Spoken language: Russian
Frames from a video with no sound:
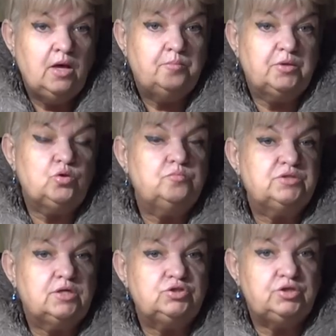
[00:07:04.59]
потом
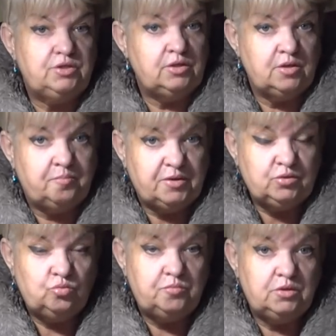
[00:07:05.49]
скажите «я
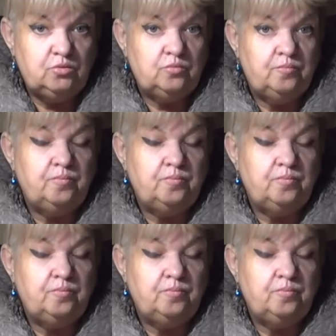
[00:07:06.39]
подумаю»,